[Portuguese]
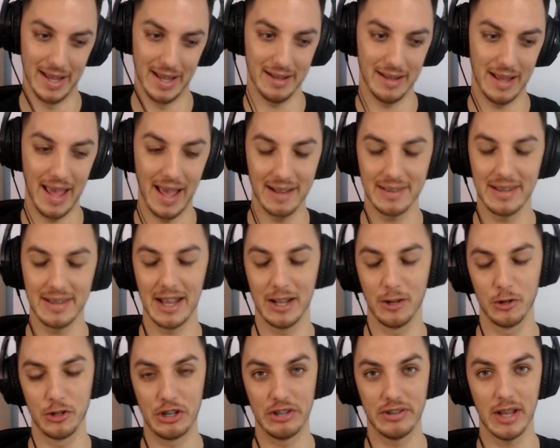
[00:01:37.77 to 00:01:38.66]
essa é a
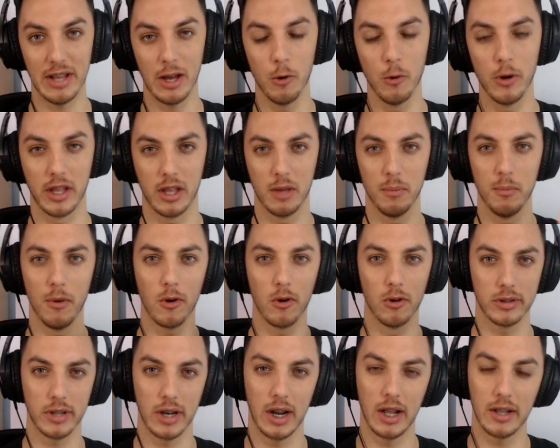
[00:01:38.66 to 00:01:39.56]
notícia ruim, que meu
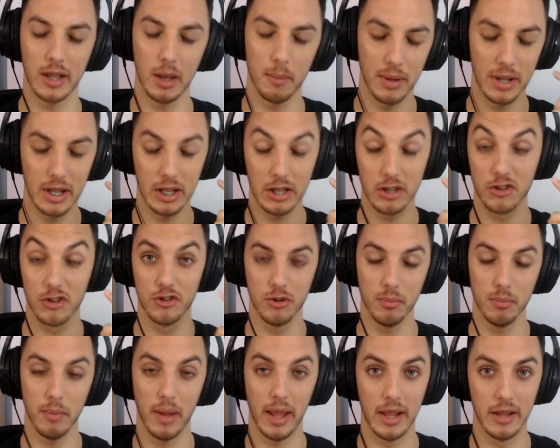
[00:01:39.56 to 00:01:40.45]
contrato é apenas de um
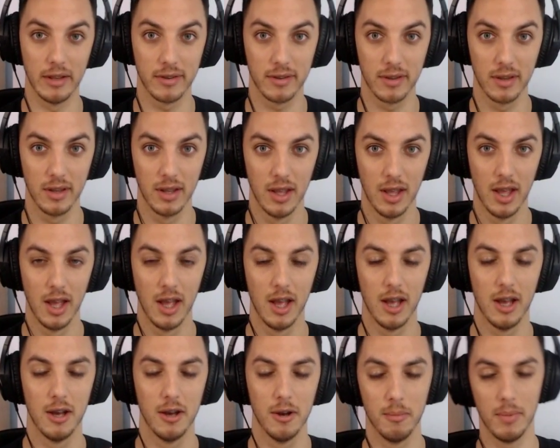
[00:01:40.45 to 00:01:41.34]
mês.
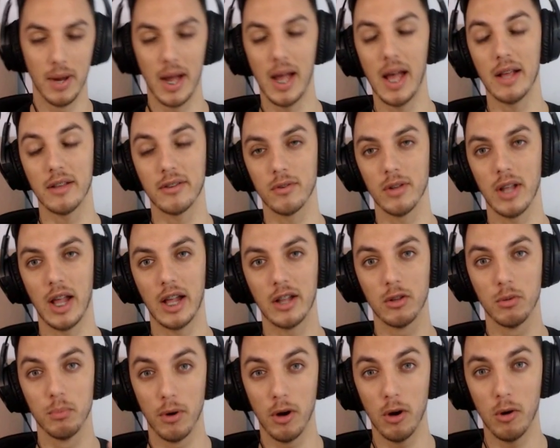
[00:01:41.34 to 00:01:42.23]
Mas o lado
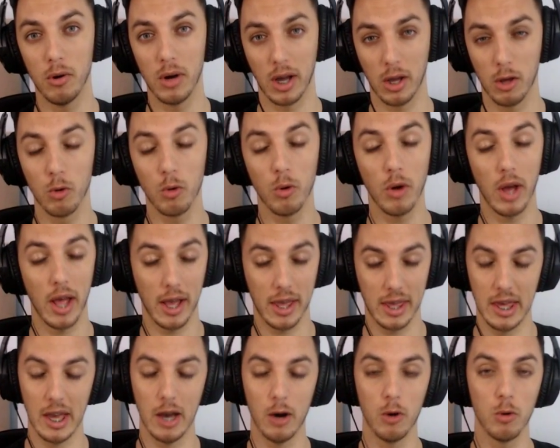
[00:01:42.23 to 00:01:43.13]
bom é que, um, é
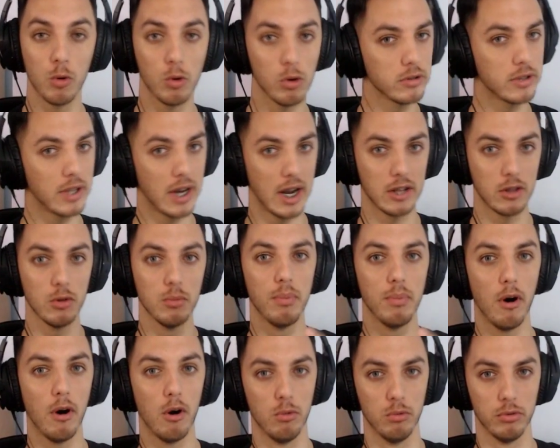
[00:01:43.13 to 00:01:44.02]
que é um contrato
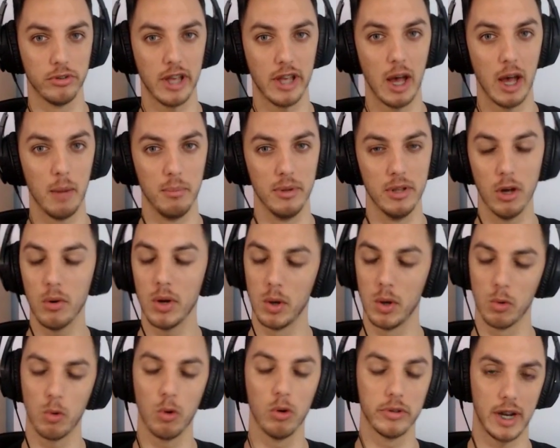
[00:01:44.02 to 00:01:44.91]
bom, sabe? Não é
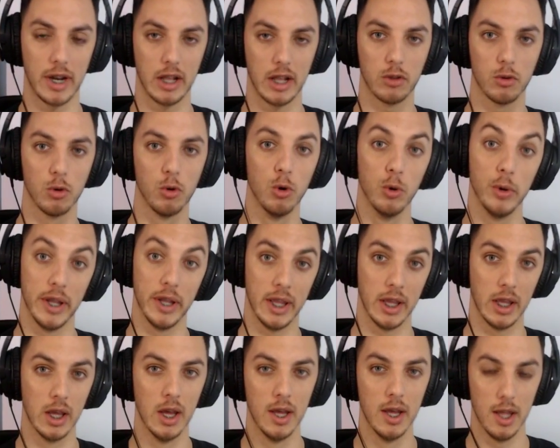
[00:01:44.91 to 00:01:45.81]
um contrato ruim.
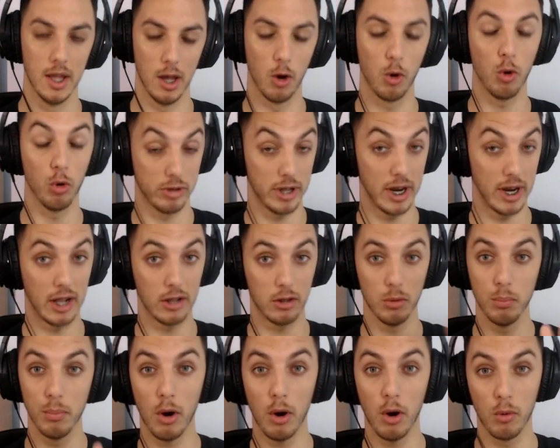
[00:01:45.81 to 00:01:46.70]
É um contrato
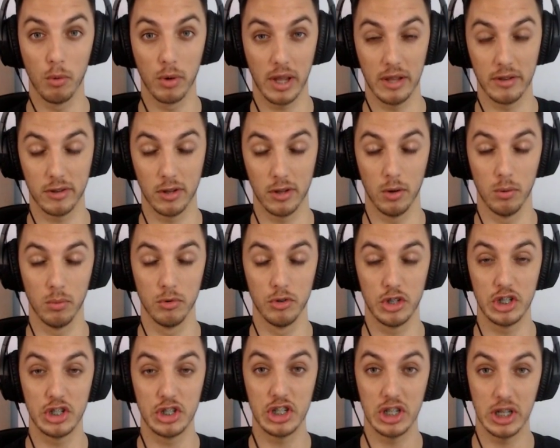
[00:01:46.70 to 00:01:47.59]
bom, questão
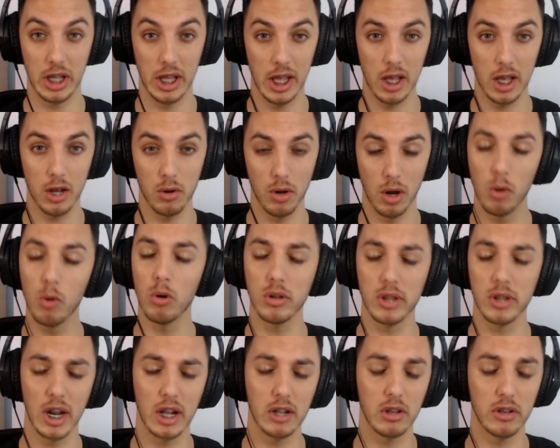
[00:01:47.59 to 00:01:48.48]
de dinheiro. É um
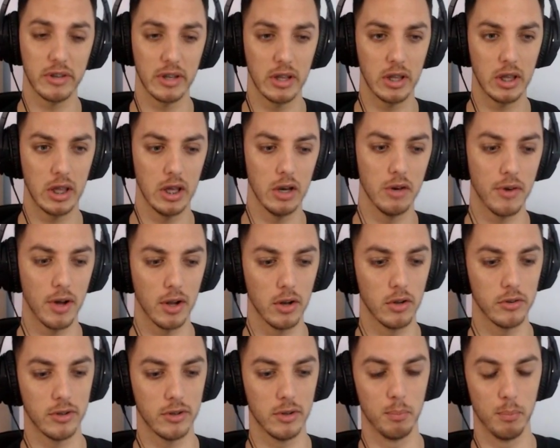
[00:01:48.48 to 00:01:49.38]
contrato assim que eu falo
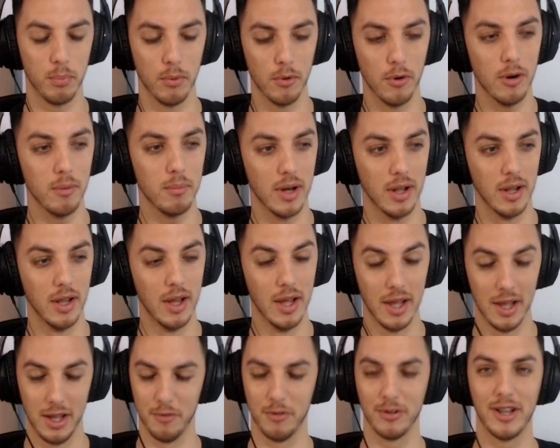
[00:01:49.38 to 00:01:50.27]
assim, pô, mano.
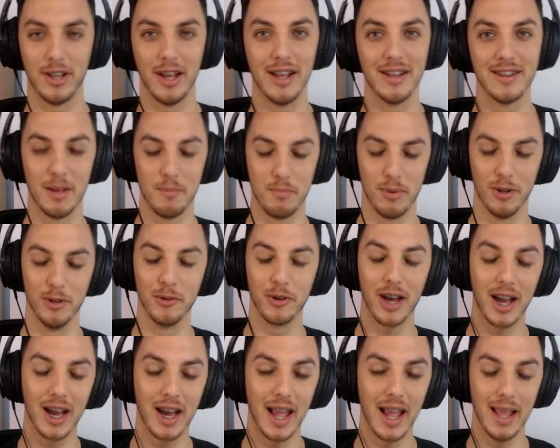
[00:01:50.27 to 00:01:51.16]
Eu vou dar exemplo, eu nunca
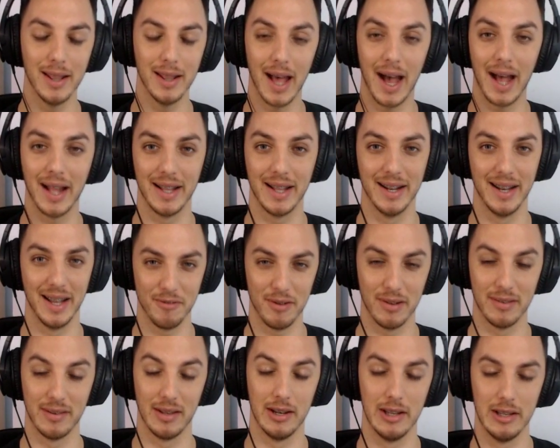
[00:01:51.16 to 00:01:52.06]
ganhei nada, né,
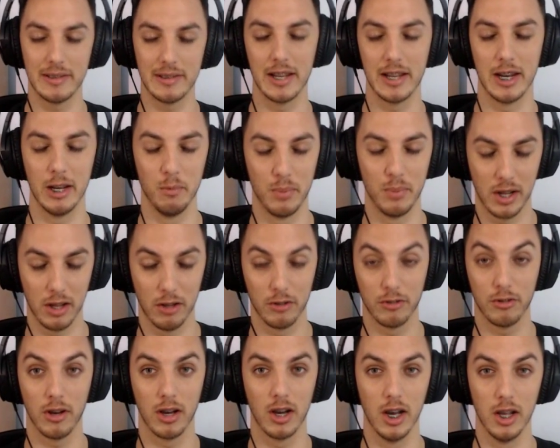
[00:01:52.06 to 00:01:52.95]
fazendo stream, porque eu
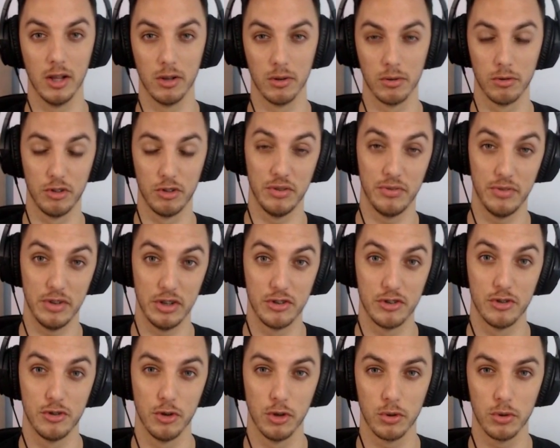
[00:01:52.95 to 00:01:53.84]
só ganho de vídeo
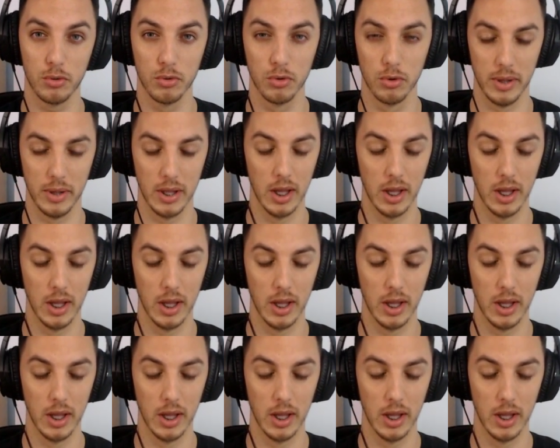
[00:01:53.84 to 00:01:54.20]
de YouTube.